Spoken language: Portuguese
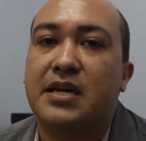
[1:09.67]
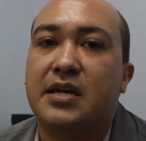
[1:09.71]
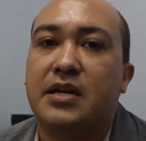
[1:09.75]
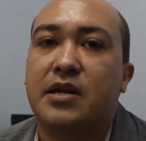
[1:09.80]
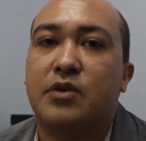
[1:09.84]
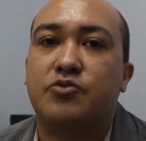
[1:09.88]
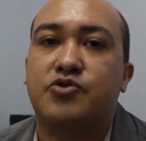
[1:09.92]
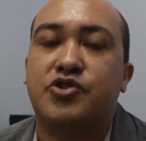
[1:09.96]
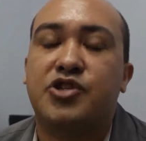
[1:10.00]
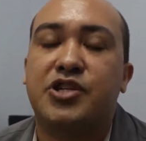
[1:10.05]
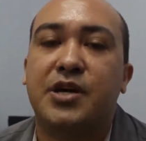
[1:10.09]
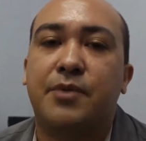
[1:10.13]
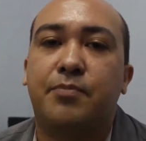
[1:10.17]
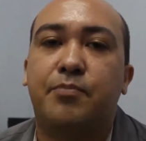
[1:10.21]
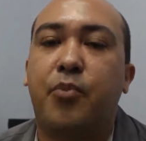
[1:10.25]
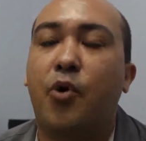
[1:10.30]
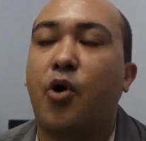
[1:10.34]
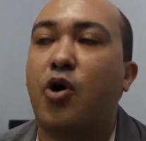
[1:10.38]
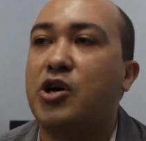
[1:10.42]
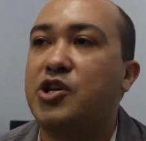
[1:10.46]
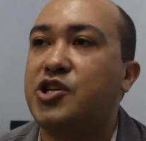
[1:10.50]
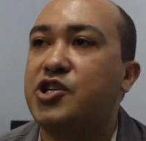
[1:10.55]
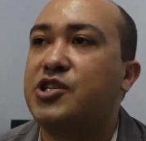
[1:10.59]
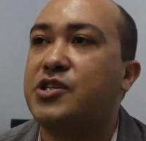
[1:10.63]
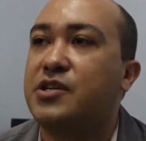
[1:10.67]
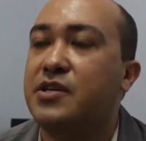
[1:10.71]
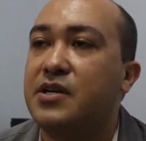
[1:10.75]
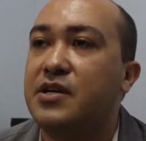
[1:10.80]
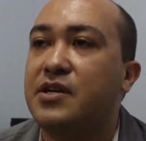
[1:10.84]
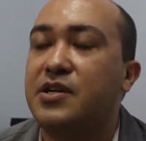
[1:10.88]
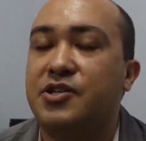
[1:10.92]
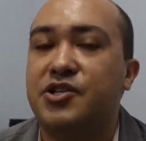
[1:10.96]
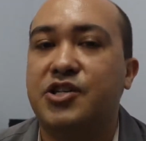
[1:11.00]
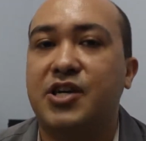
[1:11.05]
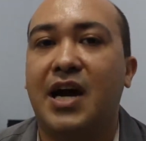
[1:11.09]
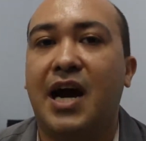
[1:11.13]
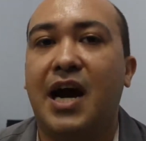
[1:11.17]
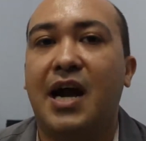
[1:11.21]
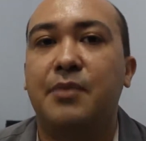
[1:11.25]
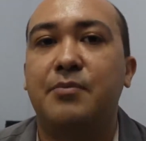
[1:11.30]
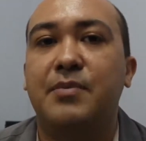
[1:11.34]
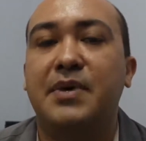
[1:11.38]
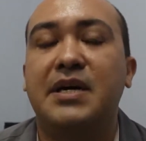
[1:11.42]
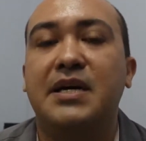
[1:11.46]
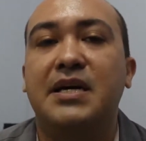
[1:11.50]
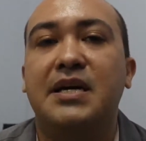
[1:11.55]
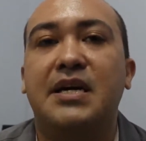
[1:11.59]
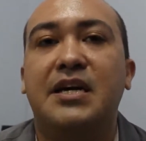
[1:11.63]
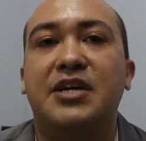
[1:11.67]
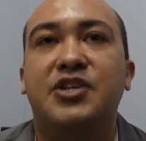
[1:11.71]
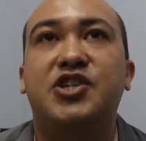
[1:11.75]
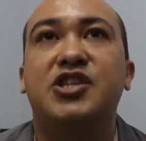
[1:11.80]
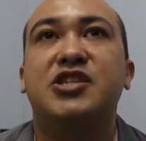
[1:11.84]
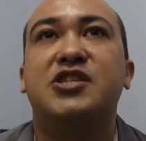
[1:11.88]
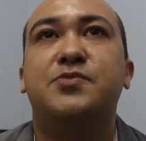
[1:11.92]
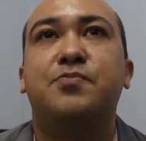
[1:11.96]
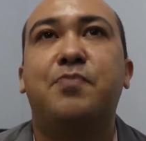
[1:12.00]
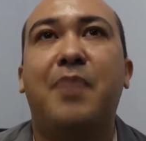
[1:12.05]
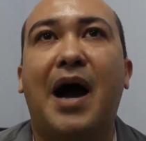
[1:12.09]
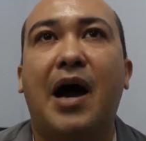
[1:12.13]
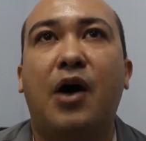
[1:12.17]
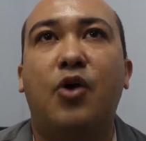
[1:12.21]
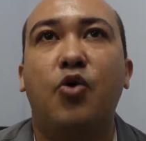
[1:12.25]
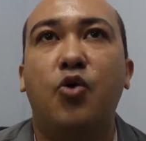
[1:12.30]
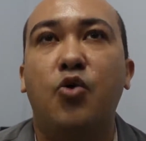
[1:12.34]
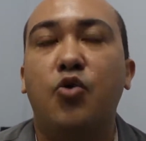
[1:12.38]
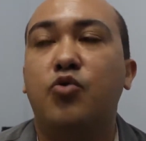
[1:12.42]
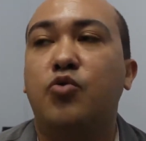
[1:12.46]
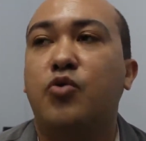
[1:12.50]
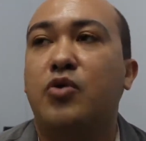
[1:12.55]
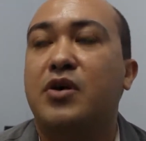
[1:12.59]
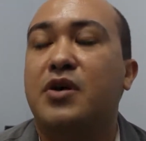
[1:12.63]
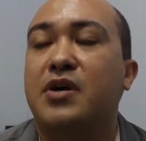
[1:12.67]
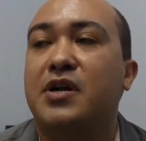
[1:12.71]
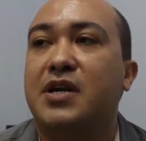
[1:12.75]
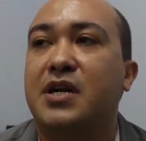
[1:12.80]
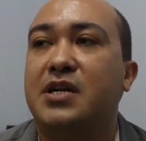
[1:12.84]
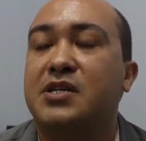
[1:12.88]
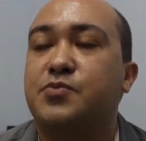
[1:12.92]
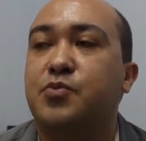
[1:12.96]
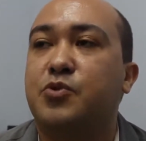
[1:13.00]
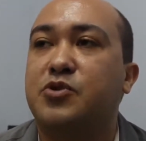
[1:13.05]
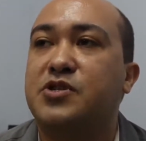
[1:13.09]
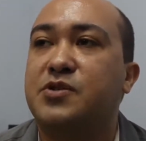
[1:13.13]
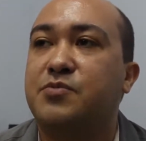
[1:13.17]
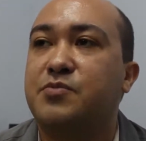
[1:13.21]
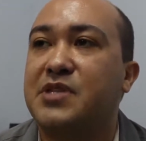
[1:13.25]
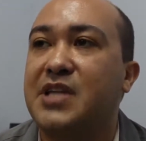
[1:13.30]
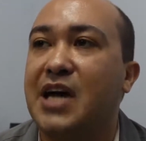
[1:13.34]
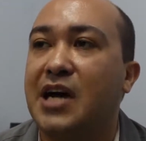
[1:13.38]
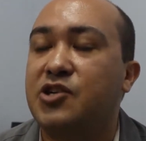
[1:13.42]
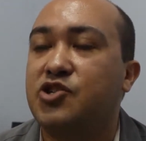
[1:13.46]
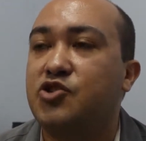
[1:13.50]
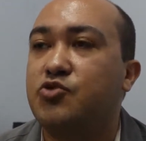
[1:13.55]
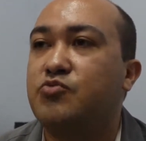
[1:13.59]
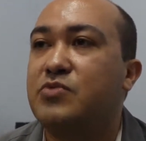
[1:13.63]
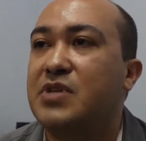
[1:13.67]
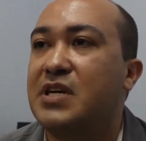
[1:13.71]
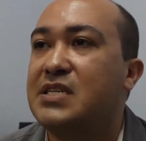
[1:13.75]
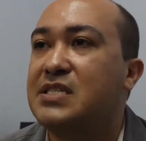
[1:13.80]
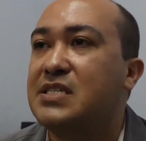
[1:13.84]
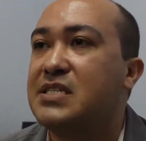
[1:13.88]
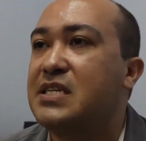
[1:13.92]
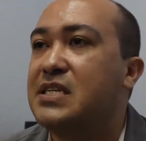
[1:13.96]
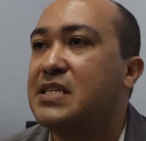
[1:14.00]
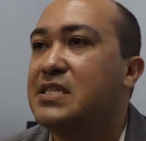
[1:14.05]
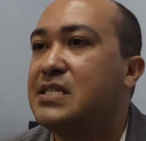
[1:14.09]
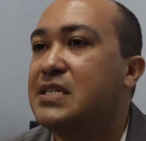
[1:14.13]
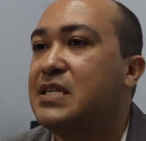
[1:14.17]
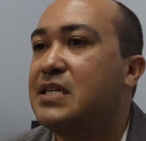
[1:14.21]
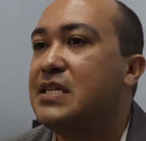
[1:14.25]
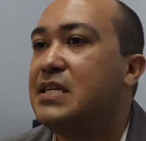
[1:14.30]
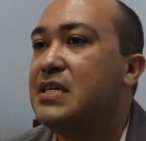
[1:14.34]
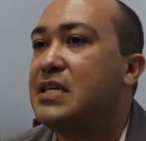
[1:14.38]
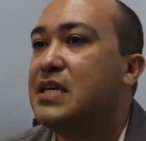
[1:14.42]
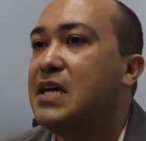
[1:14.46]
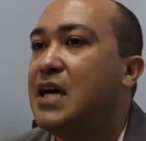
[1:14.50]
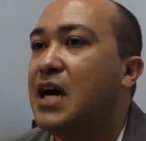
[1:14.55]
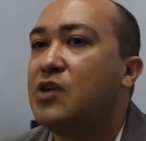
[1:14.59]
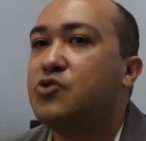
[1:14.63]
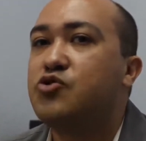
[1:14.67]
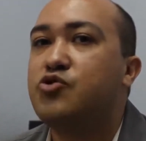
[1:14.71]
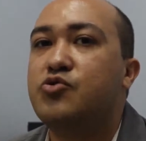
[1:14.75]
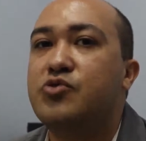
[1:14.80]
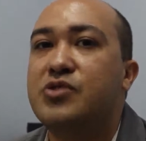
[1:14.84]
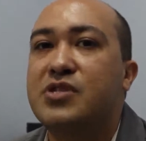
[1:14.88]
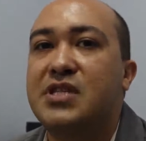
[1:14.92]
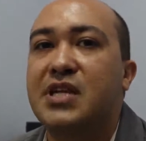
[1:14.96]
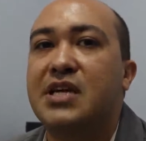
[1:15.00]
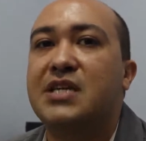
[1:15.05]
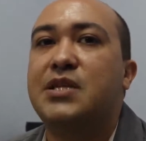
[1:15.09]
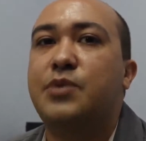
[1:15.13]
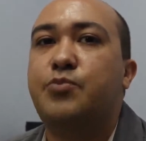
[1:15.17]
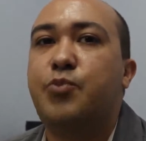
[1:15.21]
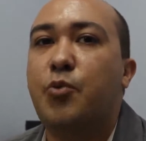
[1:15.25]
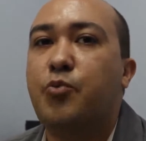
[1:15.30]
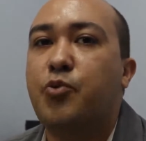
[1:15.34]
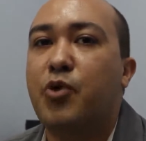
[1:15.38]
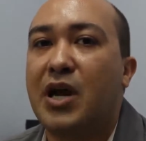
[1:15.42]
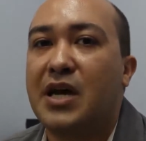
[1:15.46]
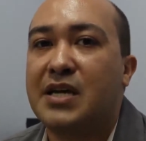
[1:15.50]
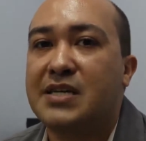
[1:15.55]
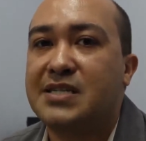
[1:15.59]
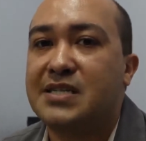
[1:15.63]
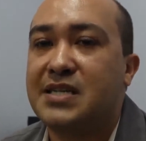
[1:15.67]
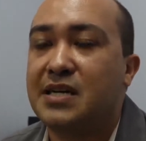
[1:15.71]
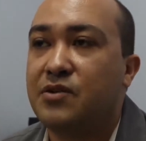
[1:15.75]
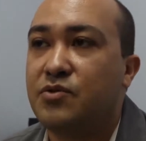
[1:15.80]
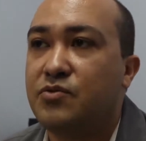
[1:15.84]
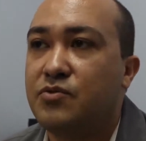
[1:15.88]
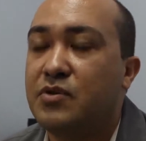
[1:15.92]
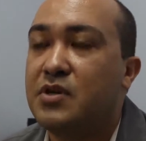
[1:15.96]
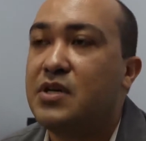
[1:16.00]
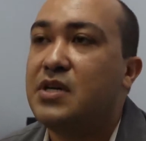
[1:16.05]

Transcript: não tinha porte de arma, disparou nas proximidades de um taxista, assustando a população.